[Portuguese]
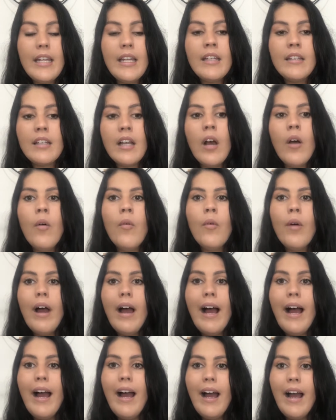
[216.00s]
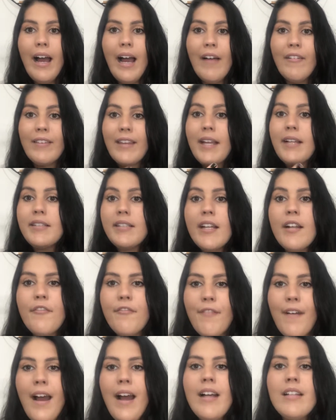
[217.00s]
Então a, a terceira
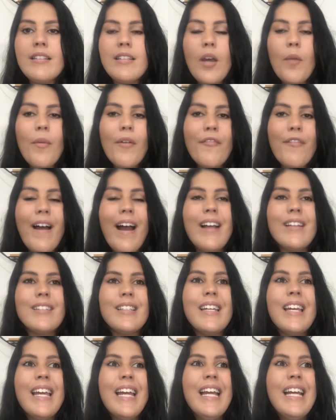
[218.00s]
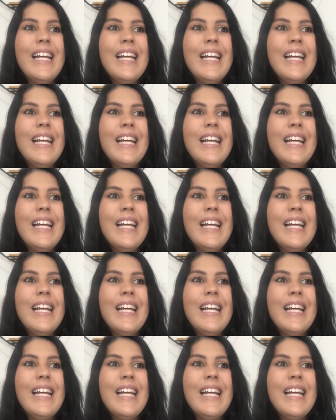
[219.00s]
fase é uma fase